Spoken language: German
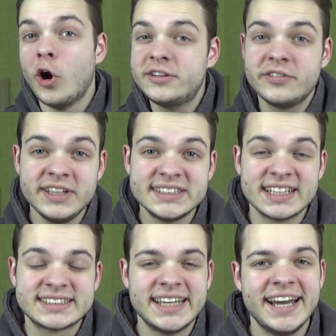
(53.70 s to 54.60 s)
Heute, wie
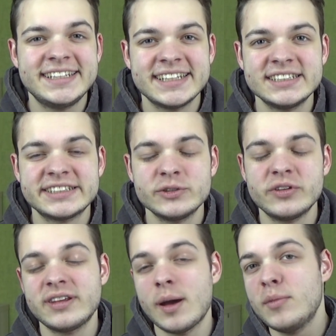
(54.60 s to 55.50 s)
gesagt, Tight Ends und
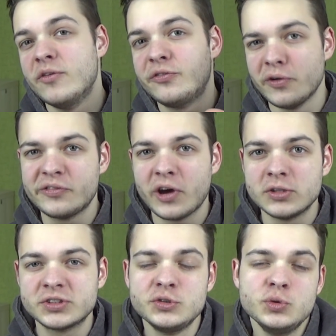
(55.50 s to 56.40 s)
ich habe mir fünf
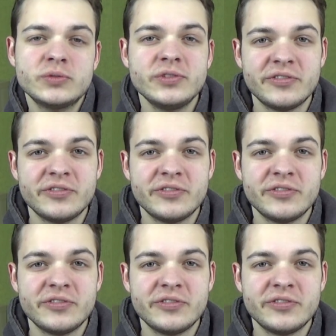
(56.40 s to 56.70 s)
rausgesucht.